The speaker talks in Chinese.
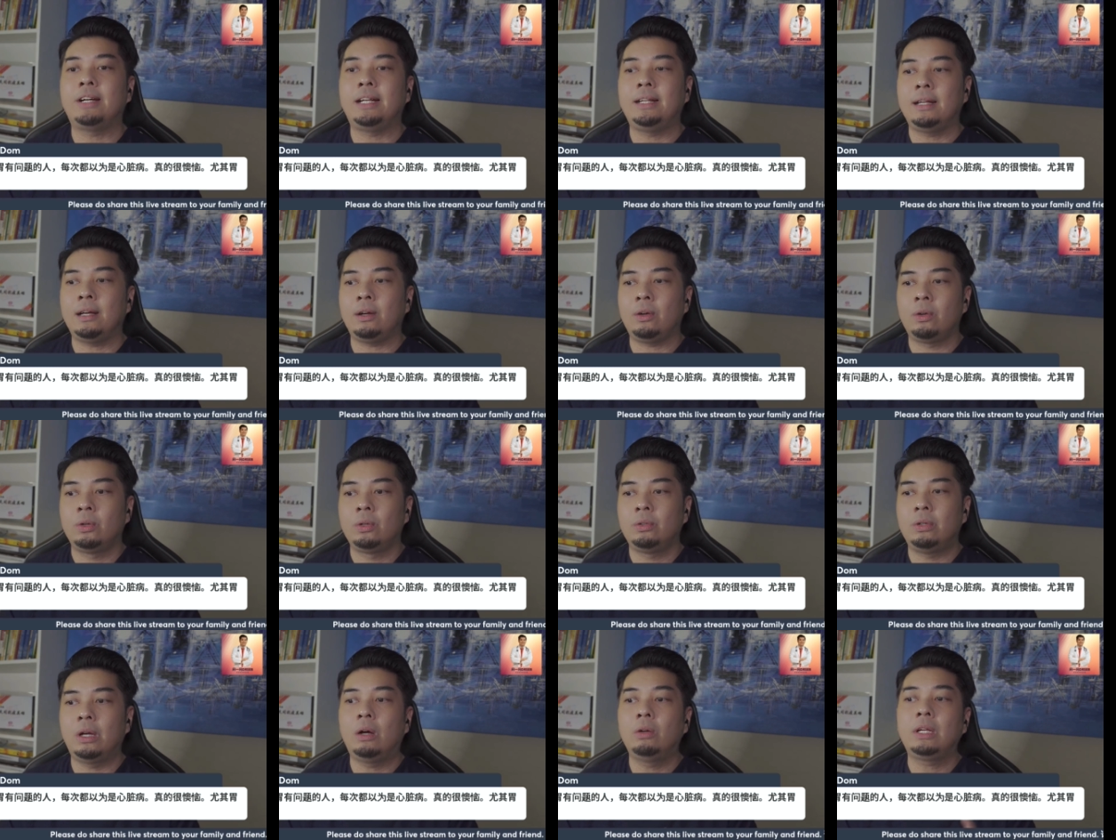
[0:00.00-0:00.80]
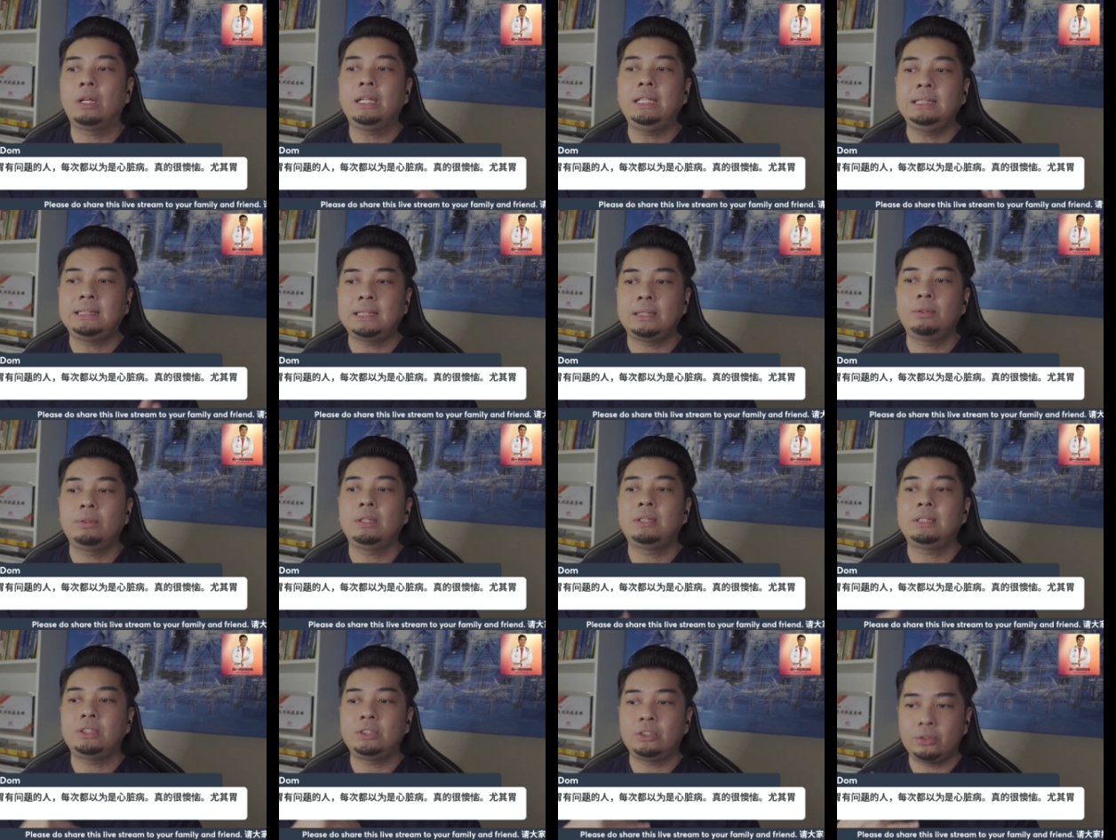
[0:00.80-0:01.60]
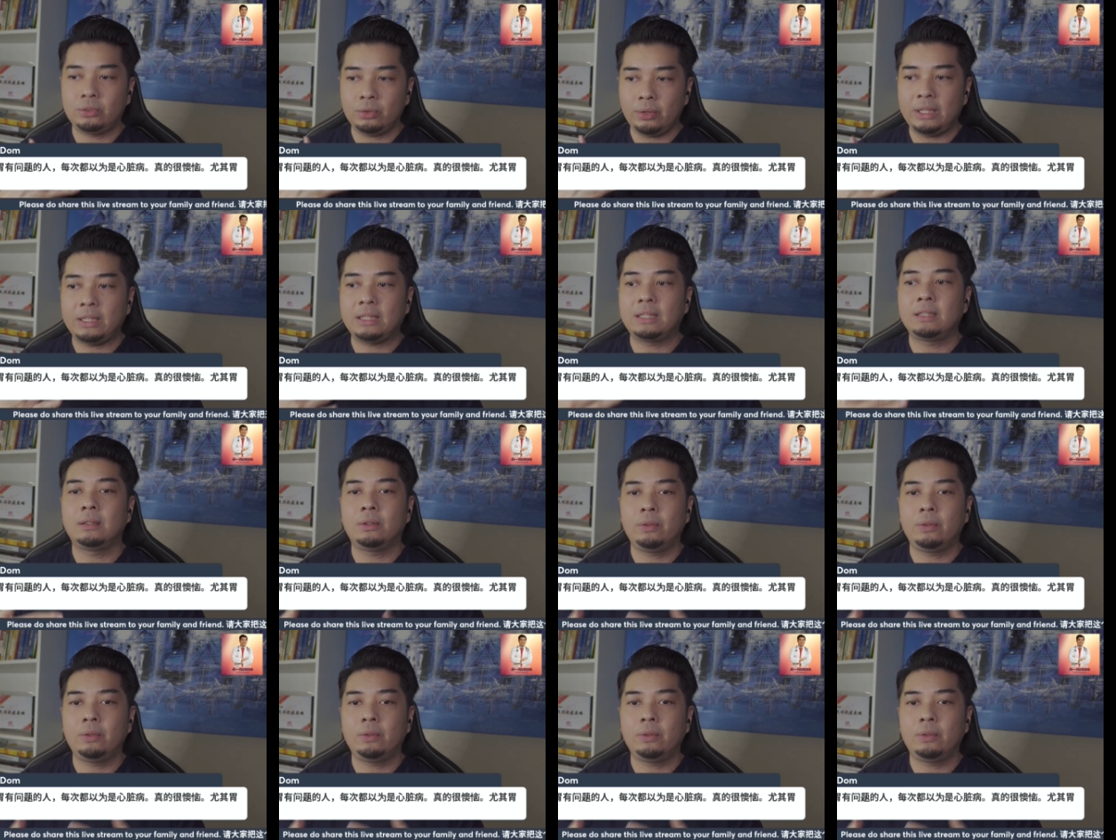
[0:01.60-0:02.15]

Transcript: 恼。然后那医生会会